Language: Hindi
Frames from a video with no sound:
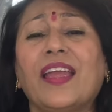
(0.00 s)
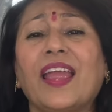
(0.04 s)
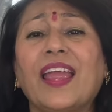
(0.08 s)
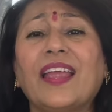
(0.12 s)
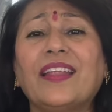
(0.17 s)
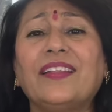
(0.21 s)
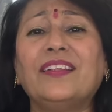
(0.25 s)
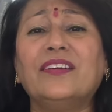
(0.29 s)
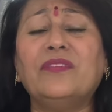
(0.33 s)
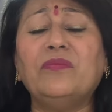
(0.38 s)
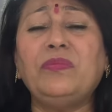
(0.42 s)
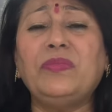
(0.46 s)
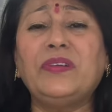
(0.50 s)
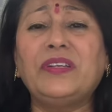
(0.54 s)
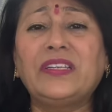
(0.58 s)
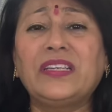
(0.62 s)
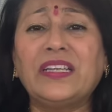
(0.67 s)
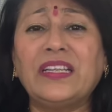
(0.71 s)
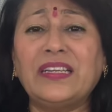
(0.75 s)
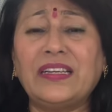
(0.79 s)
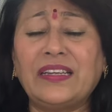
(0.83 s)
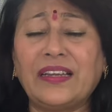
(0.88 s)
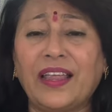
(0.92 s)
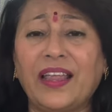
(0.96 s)
एकदम
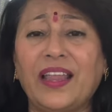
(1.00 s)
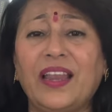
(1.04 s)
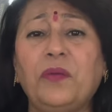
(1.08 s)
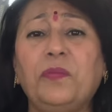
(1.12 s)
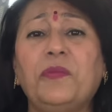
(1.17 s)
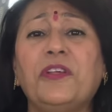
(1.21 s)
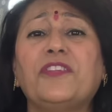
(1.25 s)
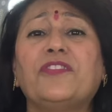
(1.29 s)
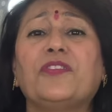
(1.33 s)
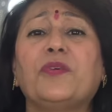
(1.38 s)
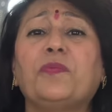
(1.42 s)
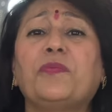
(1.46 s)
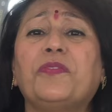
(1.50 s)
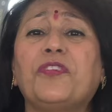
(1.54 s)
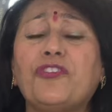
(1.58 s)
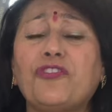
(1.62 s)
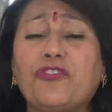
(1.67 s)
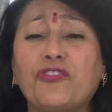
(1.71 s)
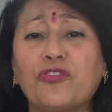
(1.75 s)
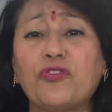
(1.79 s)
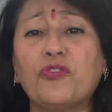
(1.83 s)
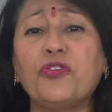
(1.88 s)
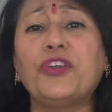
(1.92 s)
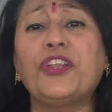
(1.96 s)
डिटेल में सबसे
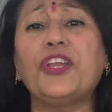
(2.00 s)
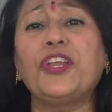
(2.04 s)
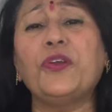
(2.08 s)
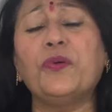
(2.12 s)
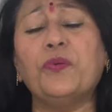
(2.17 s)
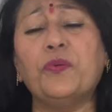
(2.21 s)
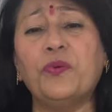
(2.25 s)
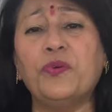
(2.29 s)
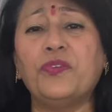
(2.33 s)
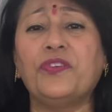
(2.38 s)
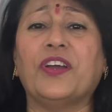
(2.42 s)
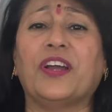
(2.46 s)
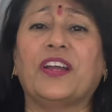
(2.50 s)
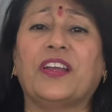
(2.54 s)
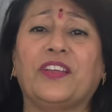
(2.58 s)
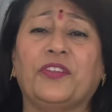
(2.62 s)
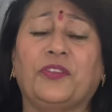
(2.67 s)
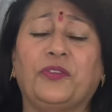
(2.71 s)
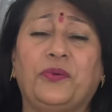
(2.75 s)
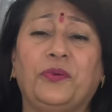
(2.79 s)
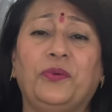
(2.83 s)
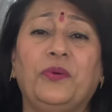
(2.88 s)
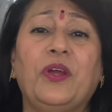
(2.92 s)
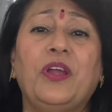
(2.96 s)
छोटी ऊर्जा के
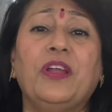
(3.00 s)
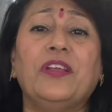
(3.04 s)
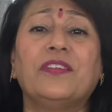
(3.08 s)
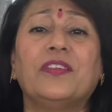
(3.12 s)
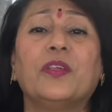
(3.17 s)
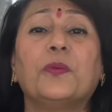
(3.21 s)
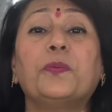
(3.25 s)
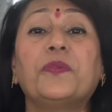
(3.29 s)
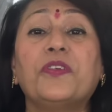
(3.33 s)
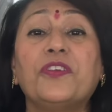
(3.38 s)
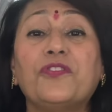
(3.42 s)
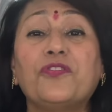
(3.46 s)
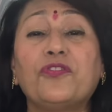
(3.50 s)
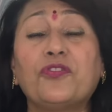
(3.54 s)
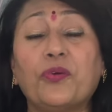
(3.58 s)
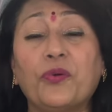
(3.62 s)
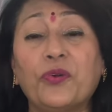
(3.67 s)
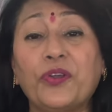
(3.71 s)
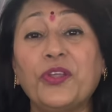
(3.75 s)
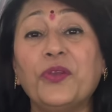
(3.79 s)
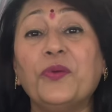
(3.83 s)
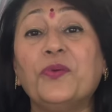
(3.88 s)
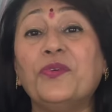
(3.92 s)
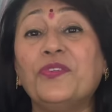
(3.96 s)
थ्रू सबसे
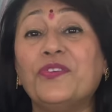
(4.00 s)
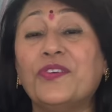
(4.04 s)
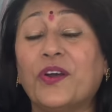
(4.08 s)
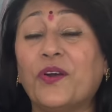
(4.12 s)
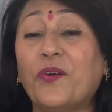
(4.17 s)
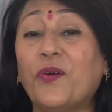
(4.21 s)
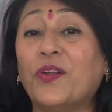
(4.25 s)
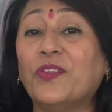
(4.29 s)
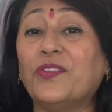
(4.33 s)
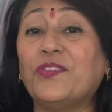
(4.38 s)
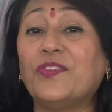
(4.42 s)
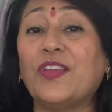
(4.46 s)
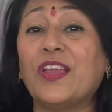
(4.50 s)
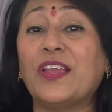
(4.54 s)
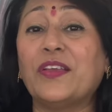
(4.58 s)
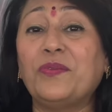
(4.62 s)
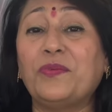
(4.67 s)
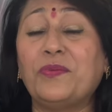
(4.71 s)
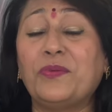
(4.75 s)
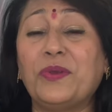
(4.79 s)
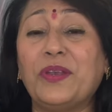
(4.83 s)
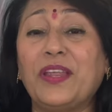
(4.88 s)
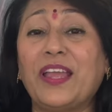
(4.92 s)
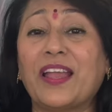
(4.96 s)
छोटी ऊर्जा कौन सी है
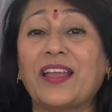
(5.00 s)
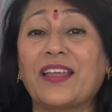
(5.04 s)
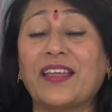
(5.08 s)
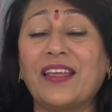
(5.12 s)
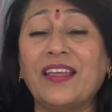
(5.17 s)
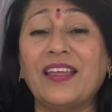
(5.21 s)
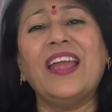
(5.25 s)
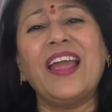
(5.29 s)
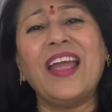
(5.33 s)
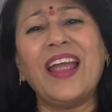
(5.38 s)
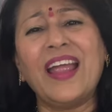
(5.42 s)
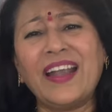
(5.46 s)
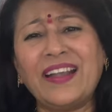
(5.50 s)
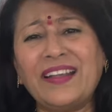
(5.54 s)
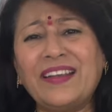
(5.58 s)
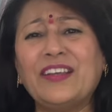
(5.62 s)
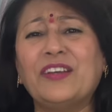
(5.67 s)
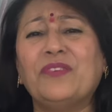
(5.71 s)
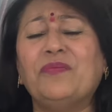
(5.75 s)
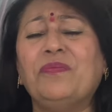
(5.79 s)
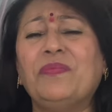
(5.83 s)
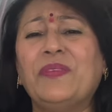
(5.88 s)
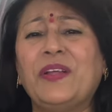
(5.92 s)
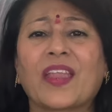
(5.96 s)
इस दुनिया की
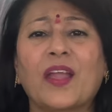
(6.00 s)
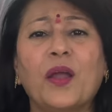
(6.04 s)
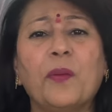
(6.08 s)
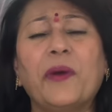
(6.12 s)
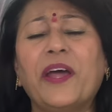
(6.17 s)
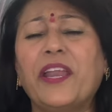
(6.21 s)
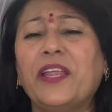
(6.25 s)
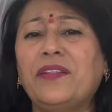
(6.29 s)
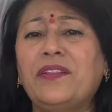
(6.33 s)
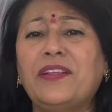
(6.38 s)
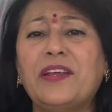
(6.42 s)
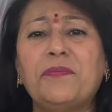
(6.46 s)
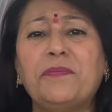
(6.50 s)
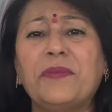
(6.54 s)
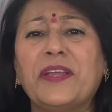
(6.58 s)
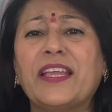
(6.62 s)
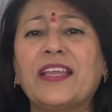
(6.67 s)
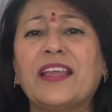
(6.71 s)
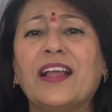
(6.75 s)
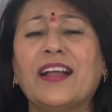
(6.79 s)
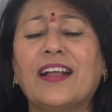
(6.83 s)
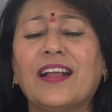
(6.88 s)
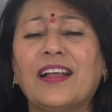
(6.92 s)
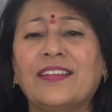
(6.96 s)
एटम हमारे धर्म में
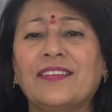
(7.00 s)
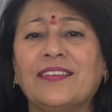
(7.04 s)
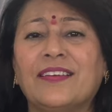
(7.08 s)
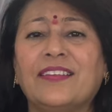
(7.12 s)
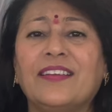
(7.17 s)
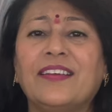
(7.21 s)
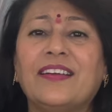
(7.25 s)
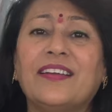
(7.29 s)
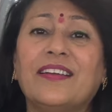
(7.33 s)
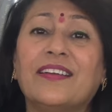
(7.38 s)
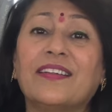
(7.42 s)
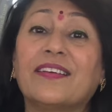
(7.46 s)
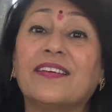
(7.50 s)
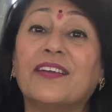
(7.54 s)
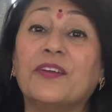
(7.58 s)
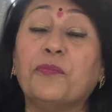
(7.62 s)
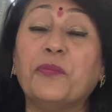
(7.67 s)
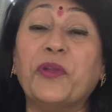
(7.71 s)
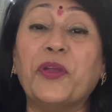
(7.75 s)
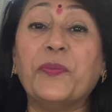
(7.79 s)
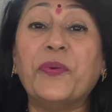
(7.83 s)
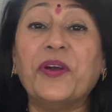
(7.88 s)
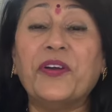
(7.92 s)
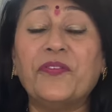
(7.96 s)
क्या कहा जाता है कण कण
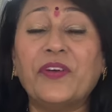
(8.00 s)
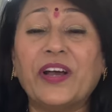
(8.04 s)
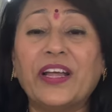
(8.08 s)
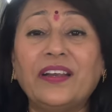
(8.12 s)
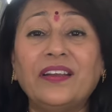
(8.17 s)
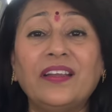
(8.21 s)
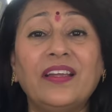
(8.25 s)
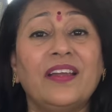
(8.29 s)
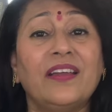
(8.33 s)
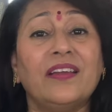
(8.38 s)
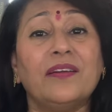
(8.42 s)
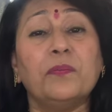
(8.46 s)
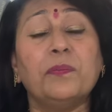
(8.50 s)
में भगवान